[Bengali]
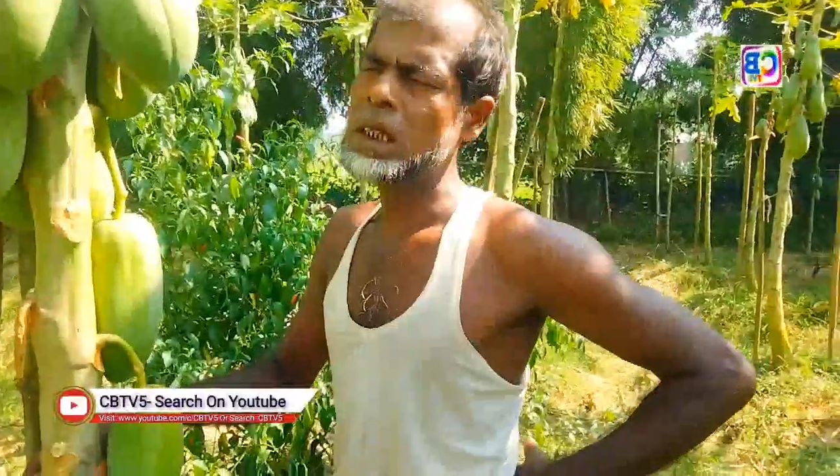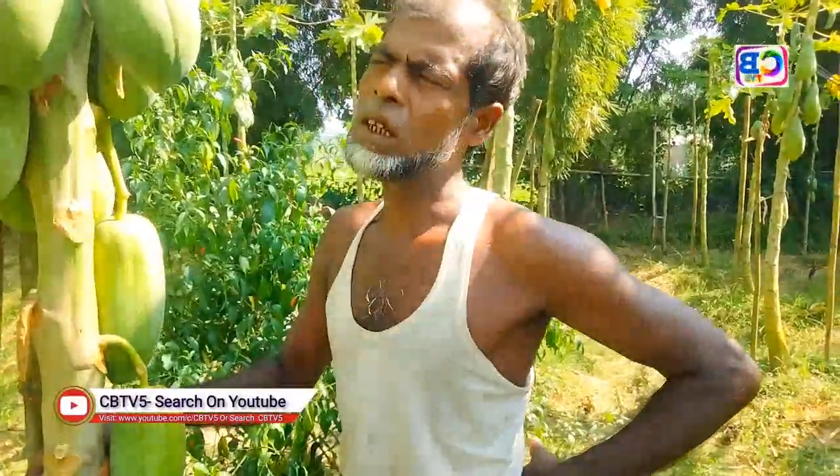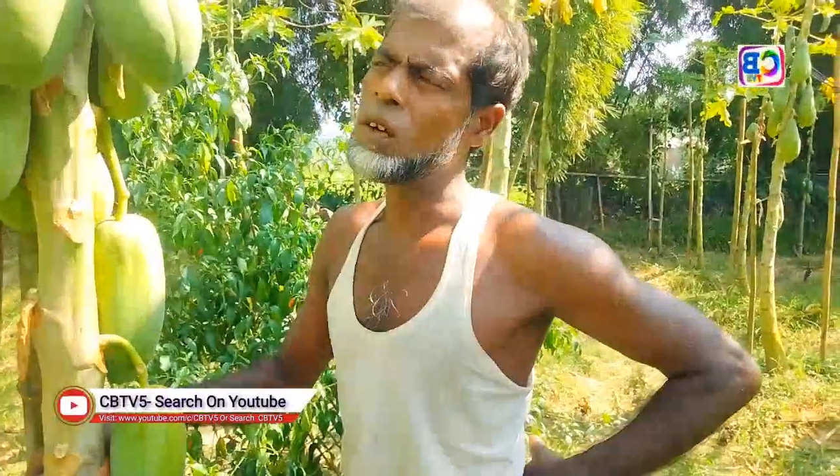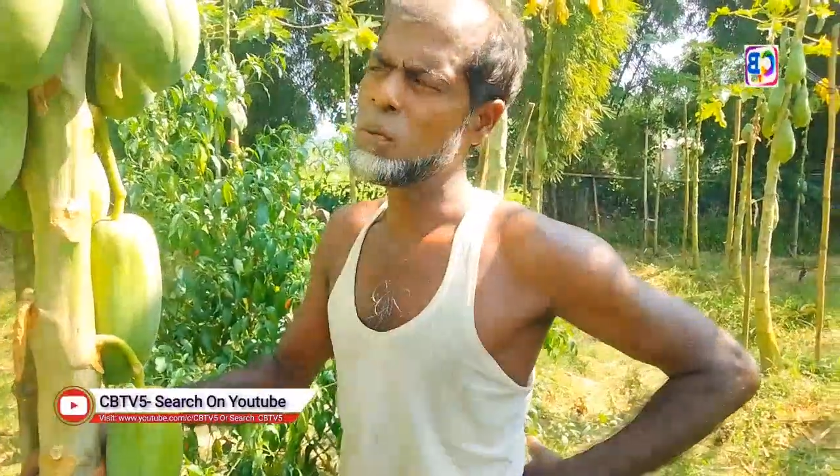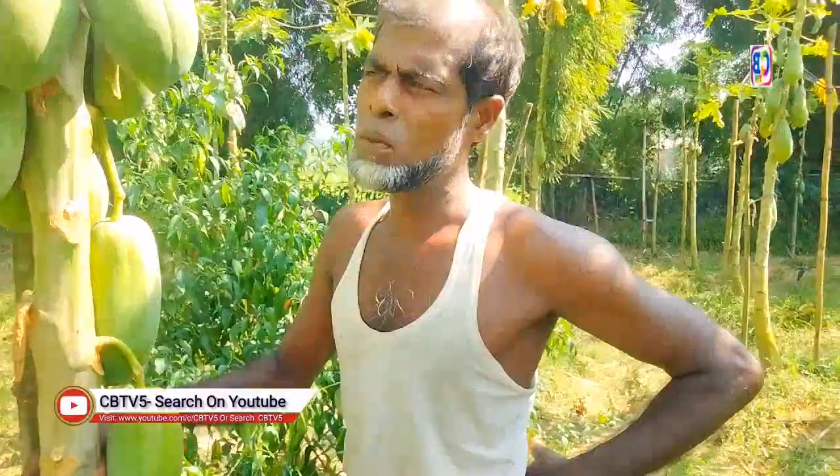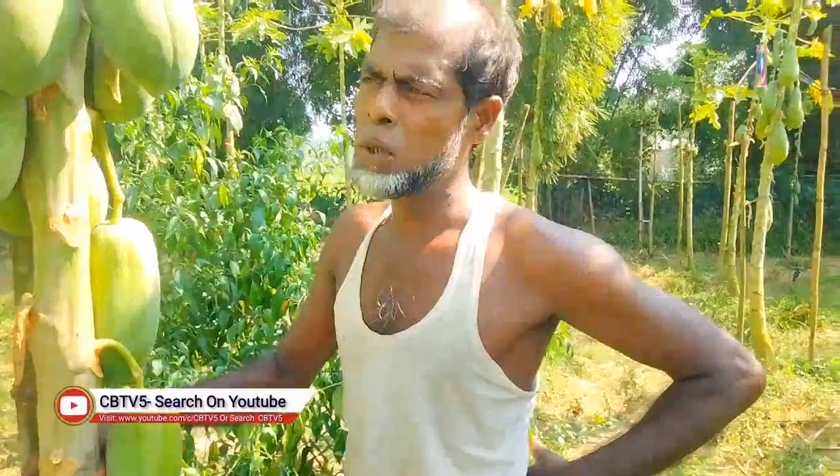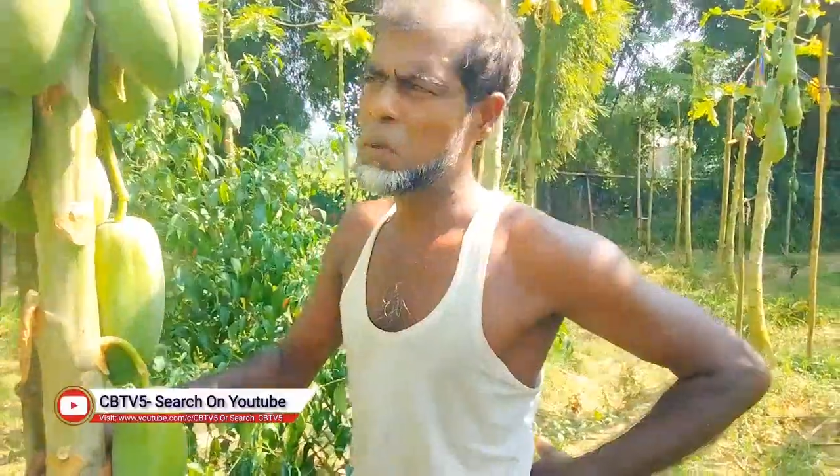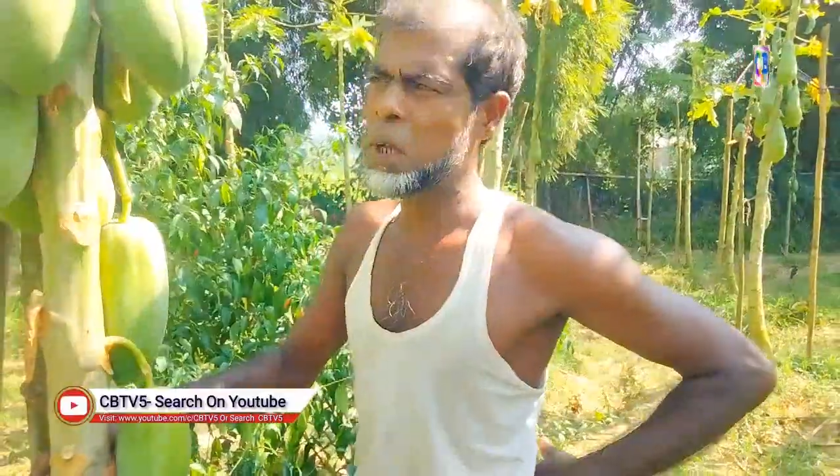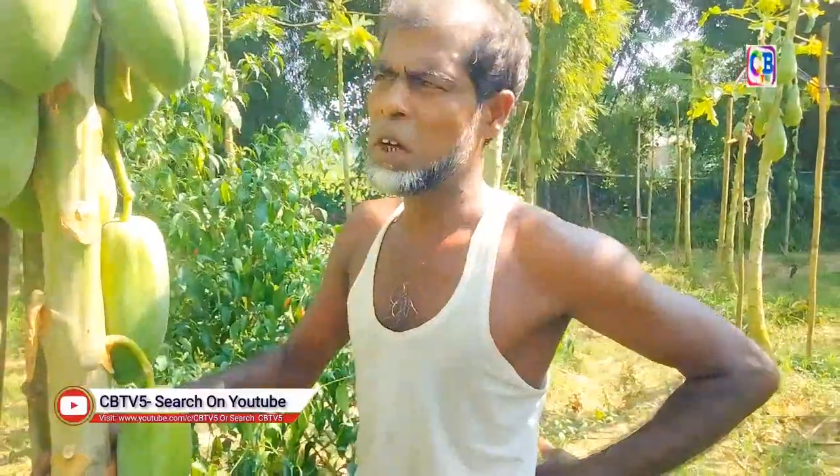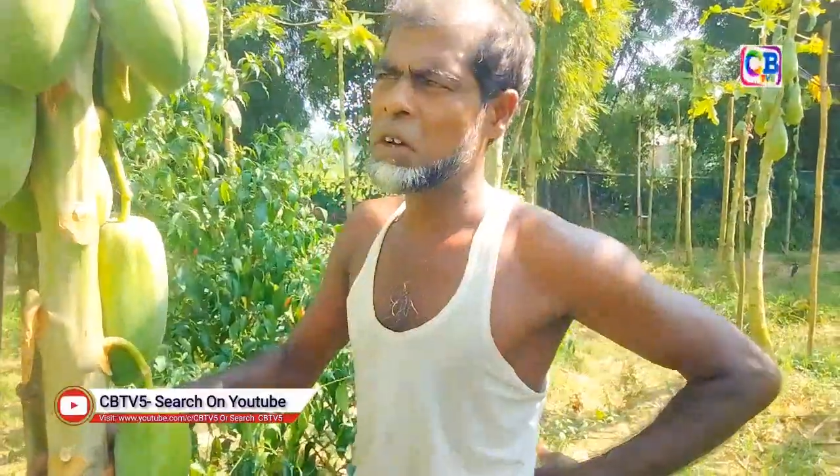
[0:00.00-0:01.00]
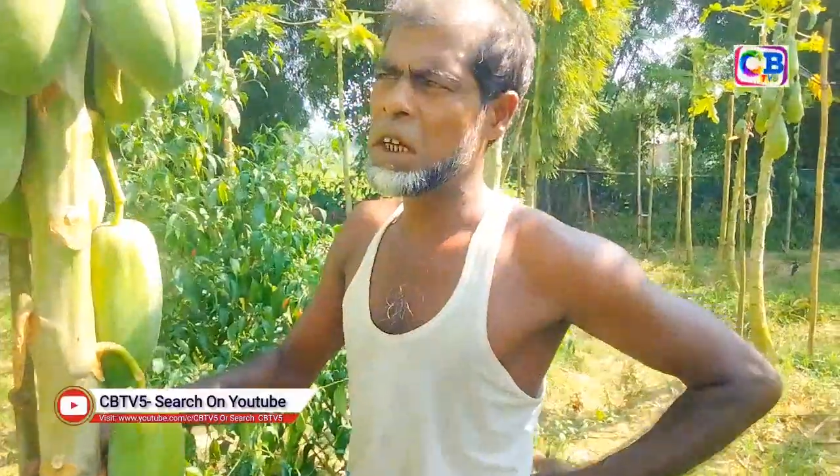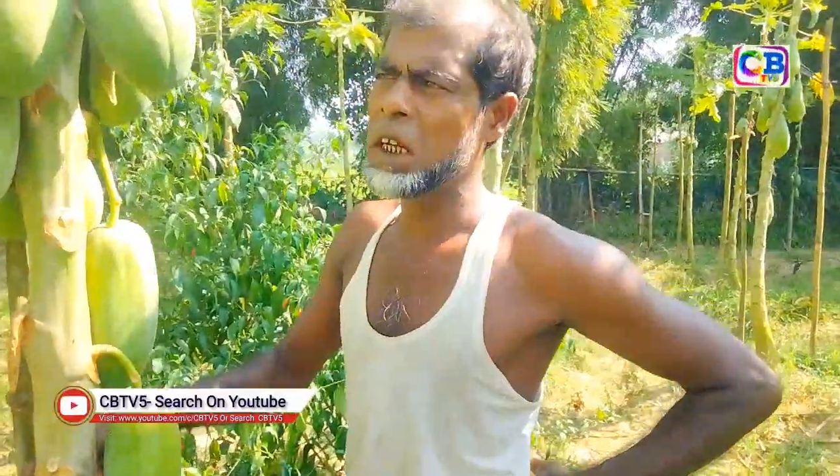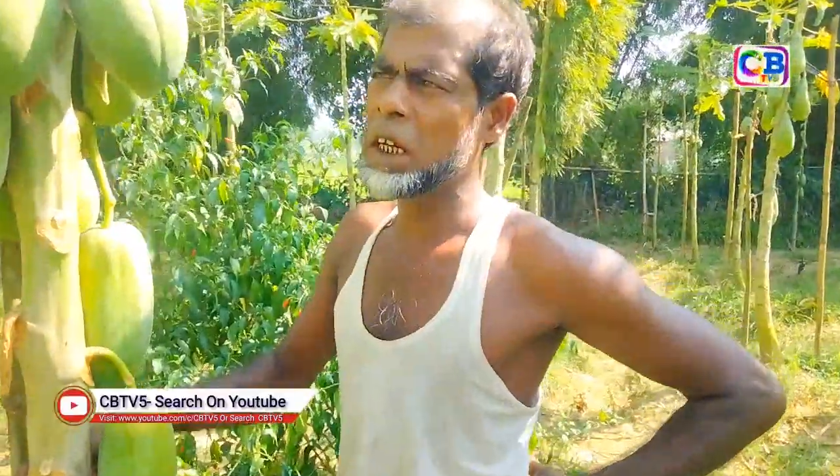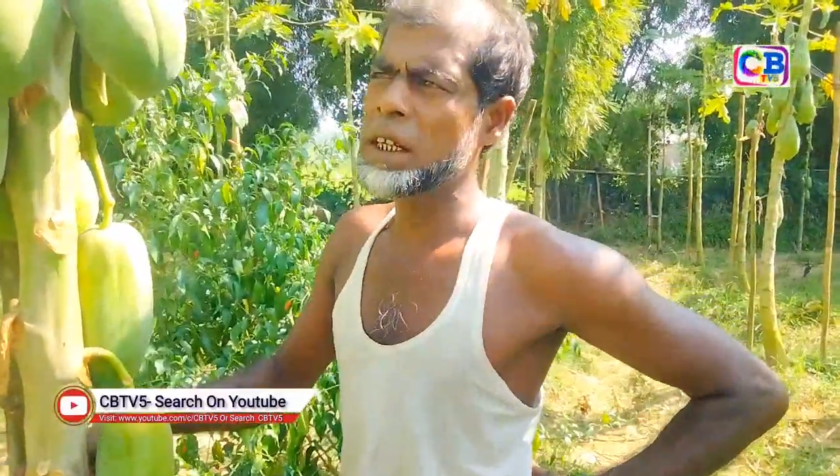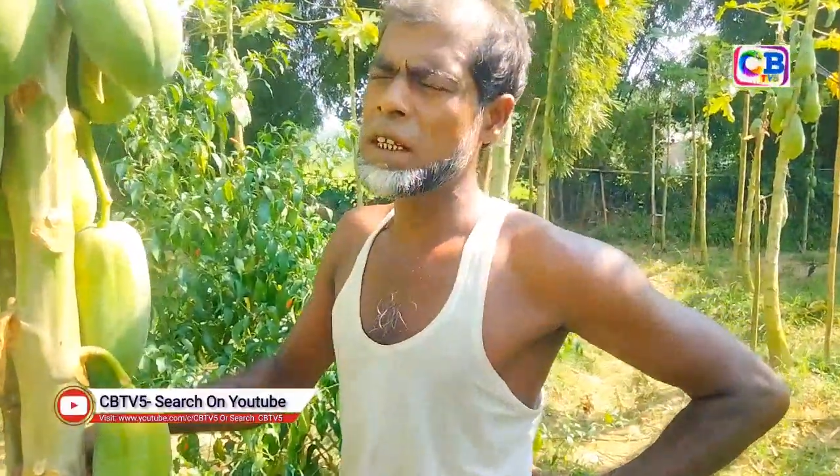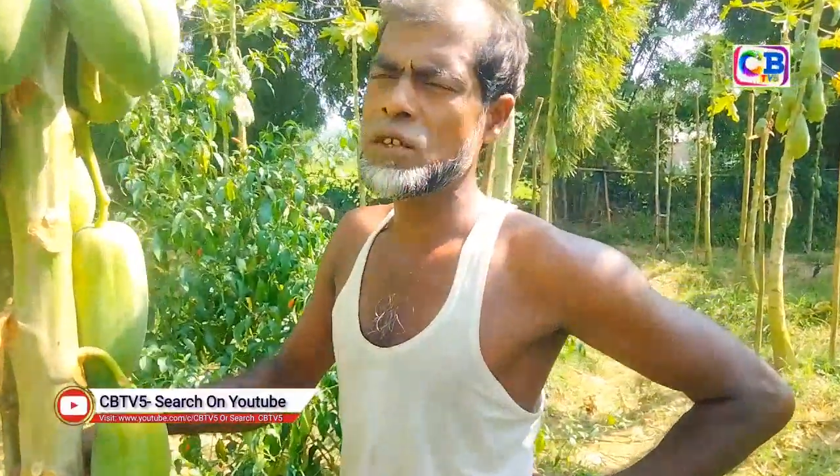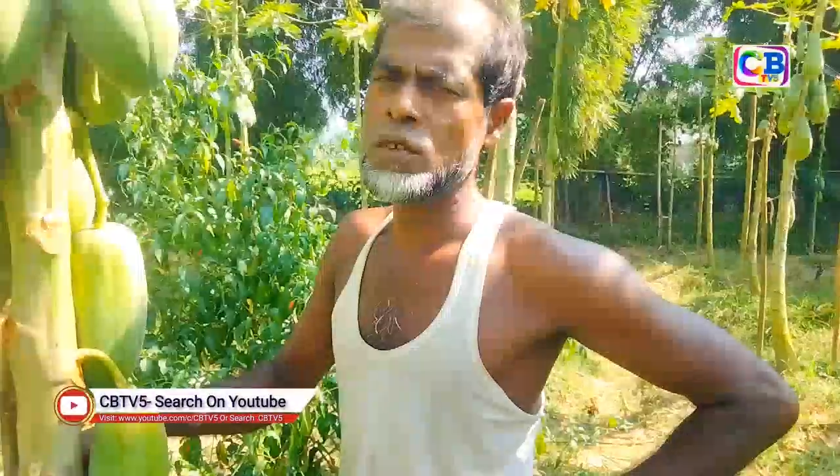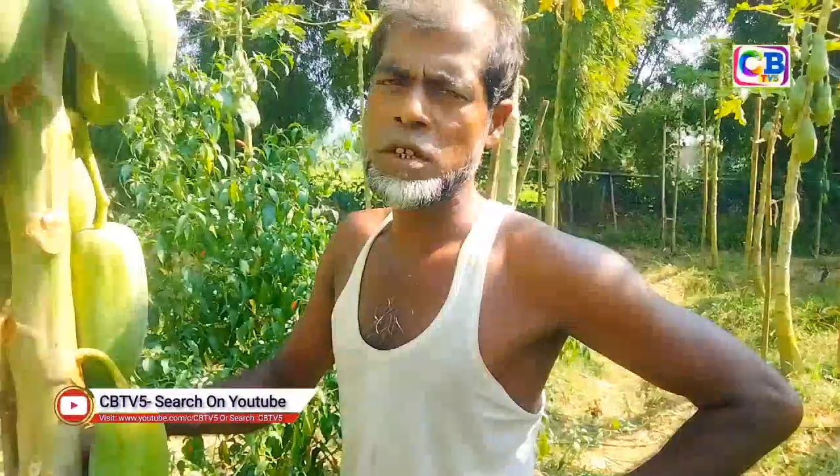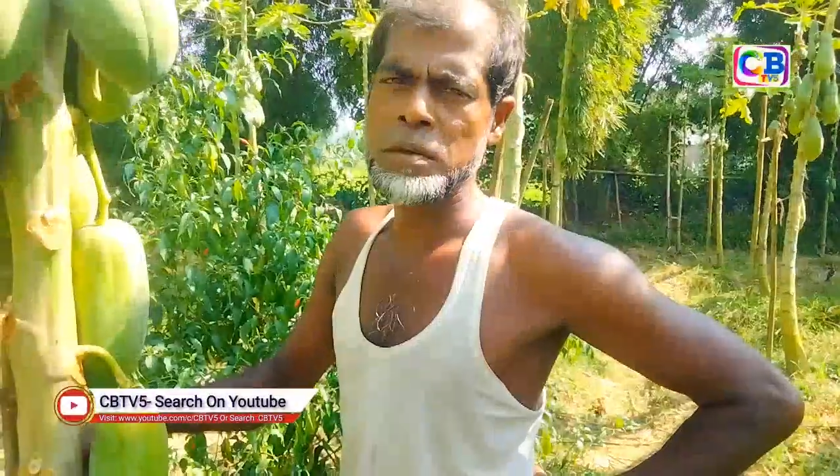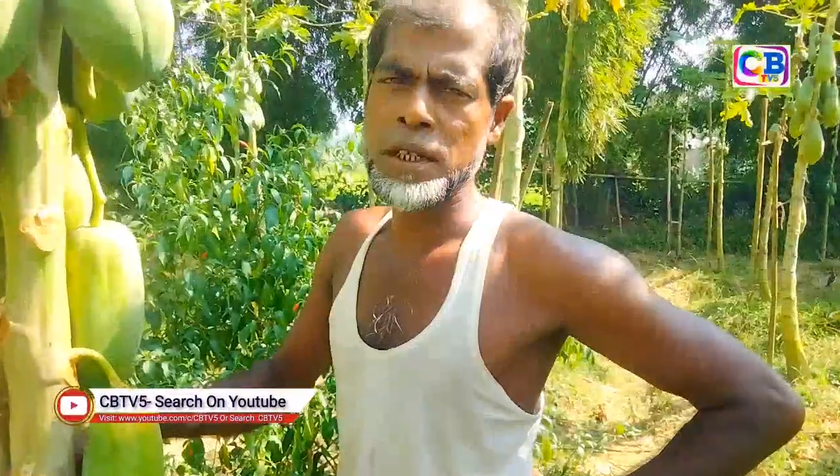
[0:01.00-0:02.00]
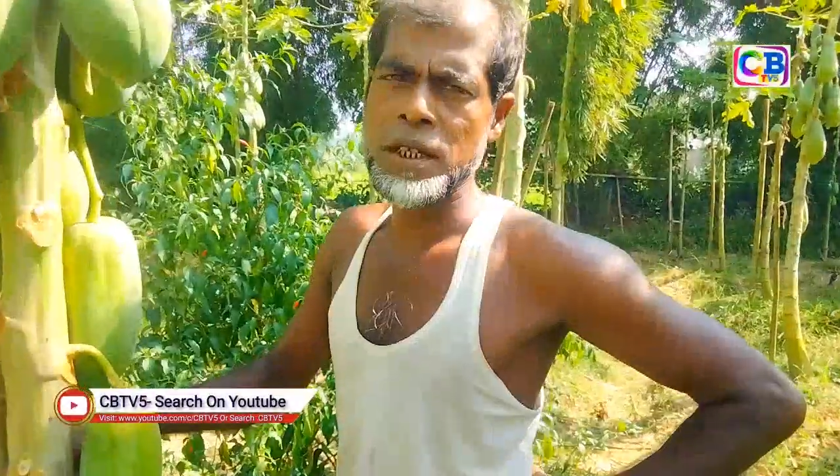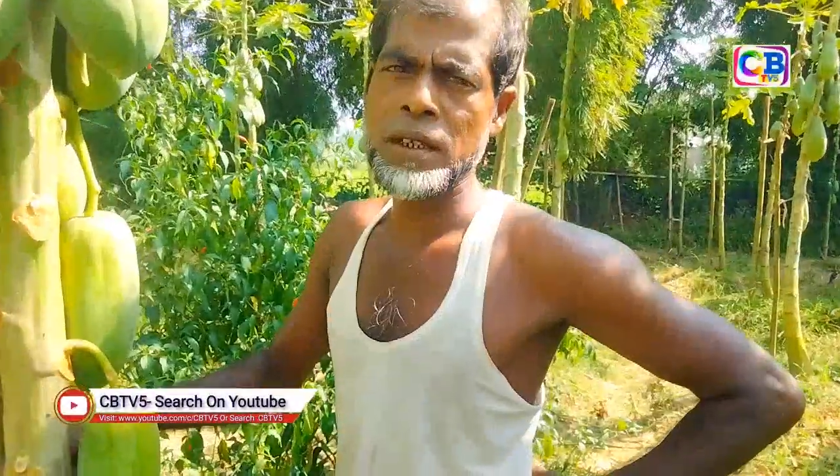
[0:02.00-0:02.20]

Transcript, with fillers: এখন বর্তমান আঙ্গর এলাকায় এটি চলছে বেশি